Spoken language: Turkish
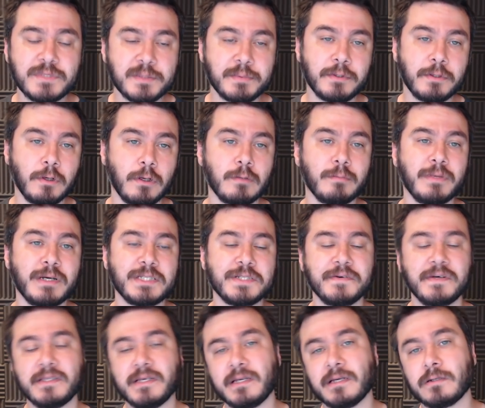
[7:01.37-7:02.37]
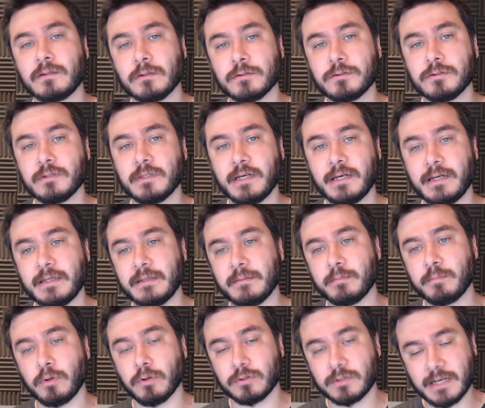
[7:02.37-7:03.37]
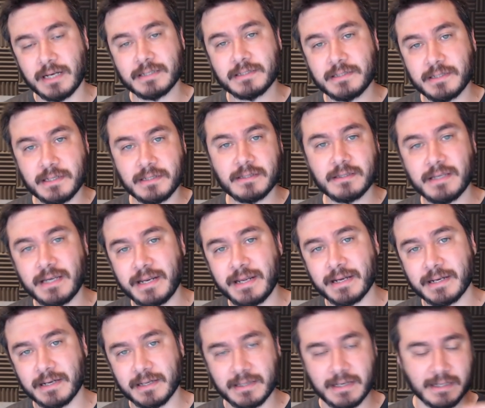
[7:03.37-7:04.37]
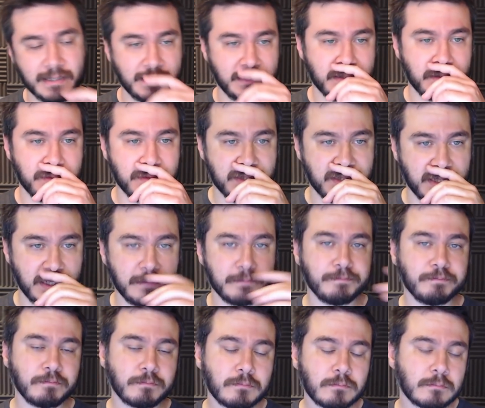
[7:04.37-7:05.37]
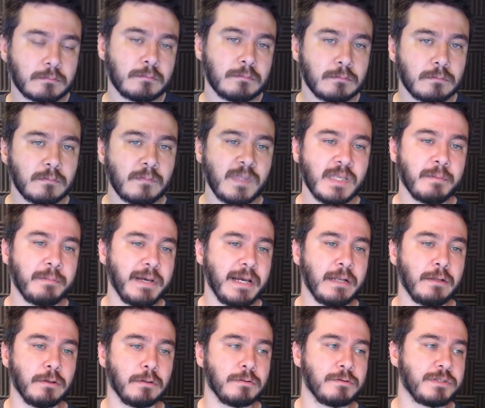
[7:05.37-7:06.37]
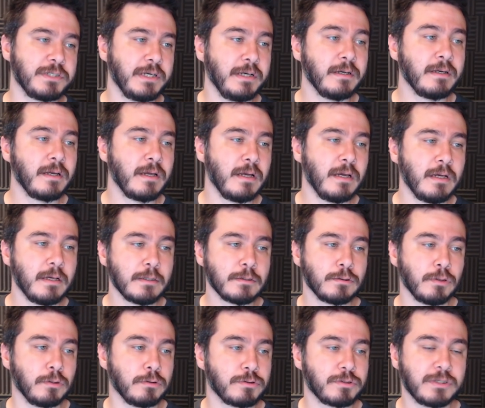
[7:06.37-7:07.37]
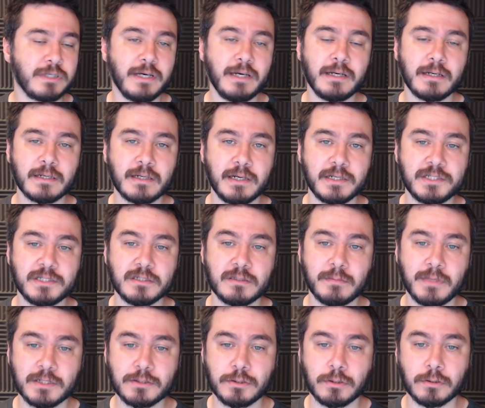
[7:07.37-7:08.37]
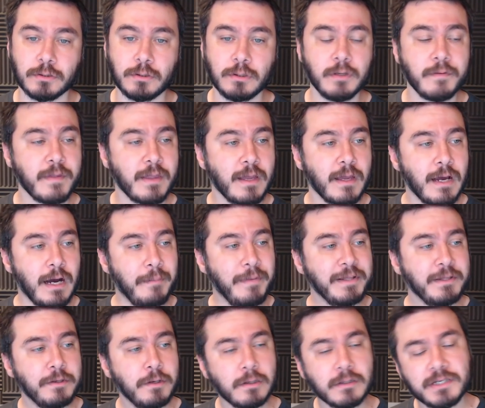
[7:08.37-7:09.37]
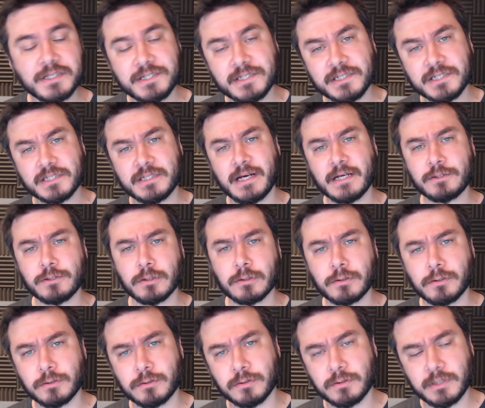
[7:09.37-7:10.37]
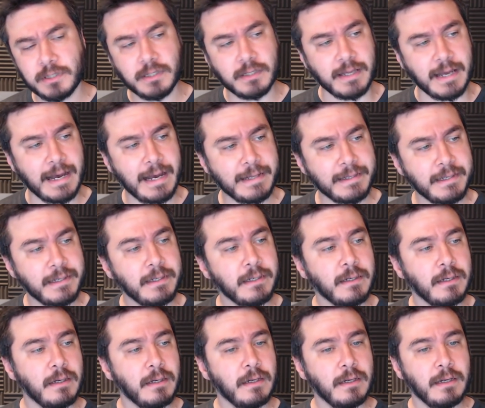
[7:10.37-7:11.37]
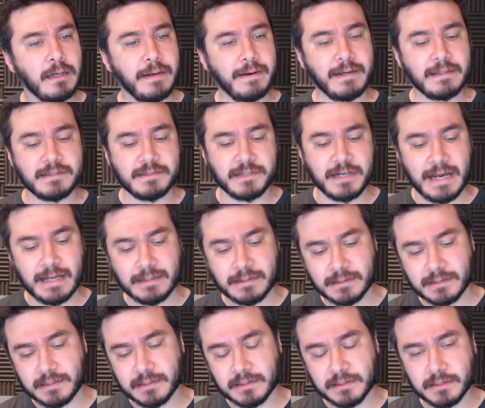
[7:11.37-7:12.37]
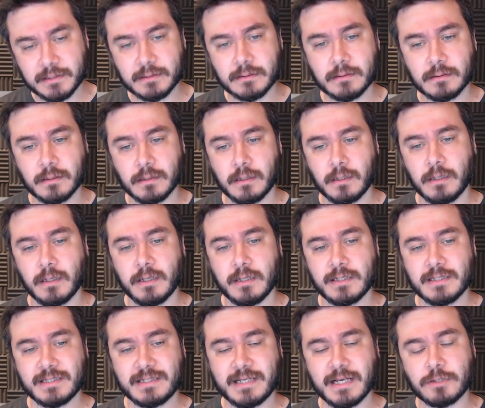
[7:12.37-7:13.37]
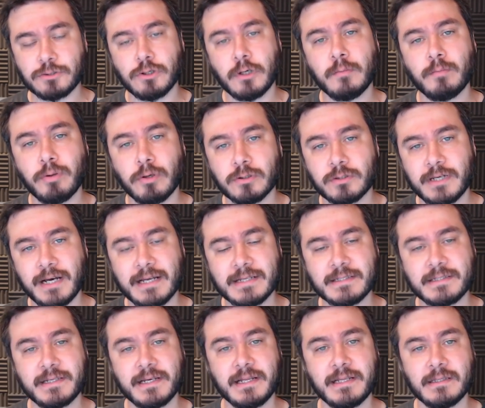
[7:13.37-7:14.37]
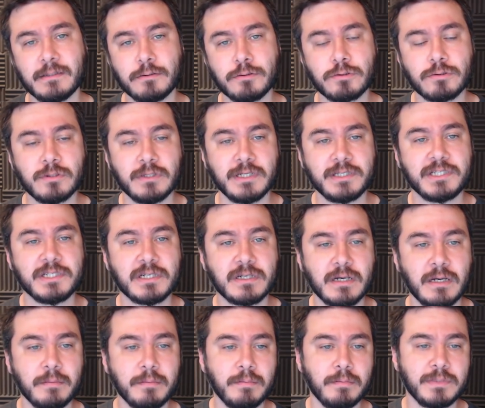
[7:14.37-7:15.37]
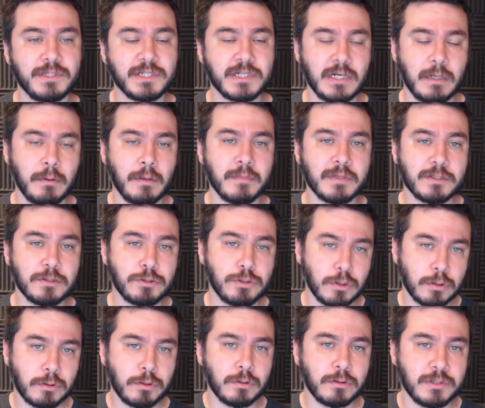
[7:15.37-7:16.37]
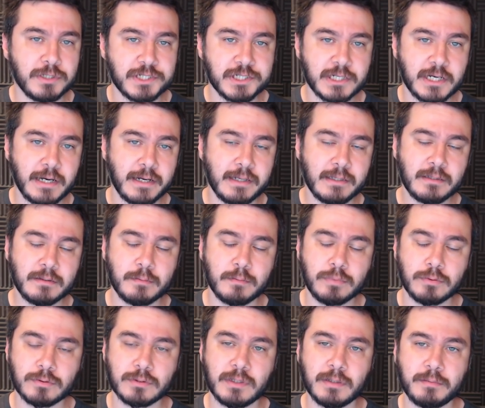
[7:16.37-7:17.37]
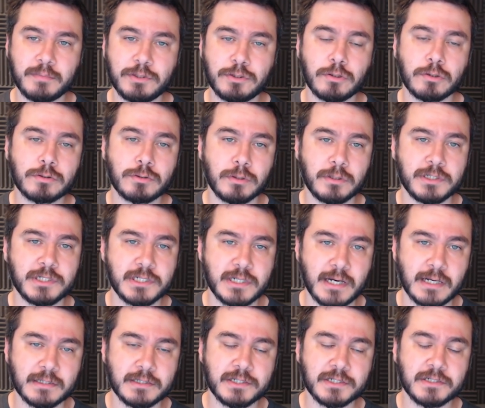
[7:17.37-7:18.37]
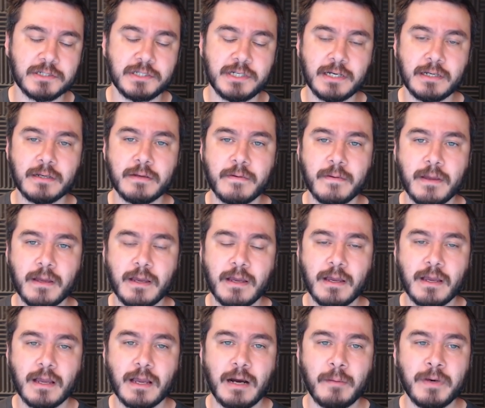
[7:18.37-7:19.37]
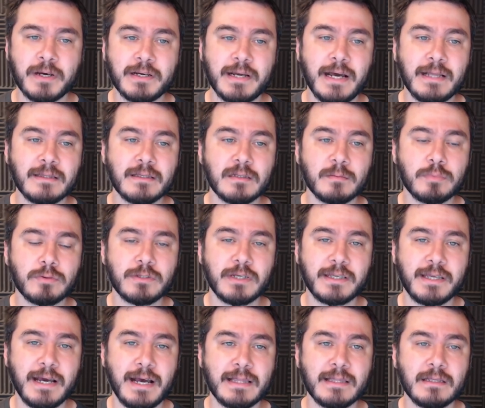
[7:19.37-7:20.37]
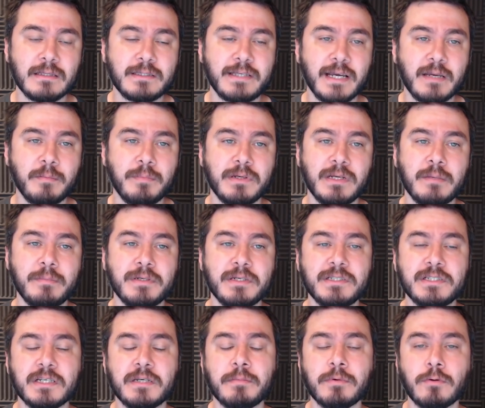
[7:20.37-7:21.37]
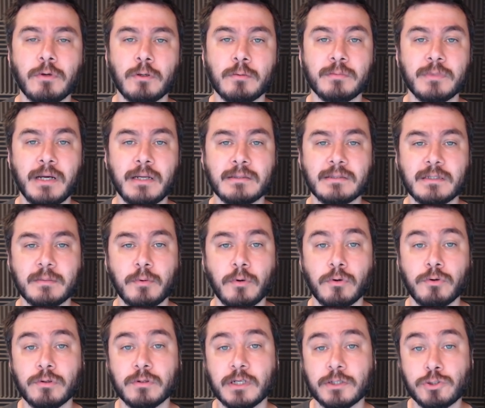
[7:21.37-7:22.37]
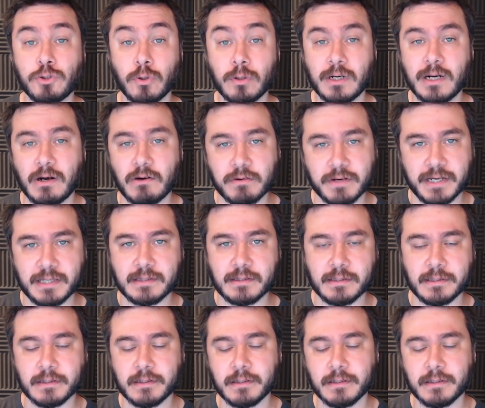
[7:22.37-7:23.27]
bile olmayınca ve Derrick Rose'un da hani potansiyelinin nereye kadar gidebileceği belli olunca sonuçta kaçınılmaz oldu. Ama New York için işler çok kötü değil. Yani evet Randall'ın sezon potansiyelinin üstüne çıka, çıkamaması çok kötü işaret. Burada birçok soru işareti çıkacak. Ama Randall burada kendini tek birebirci gibi konumlandırıp oyunla çok kavga etti.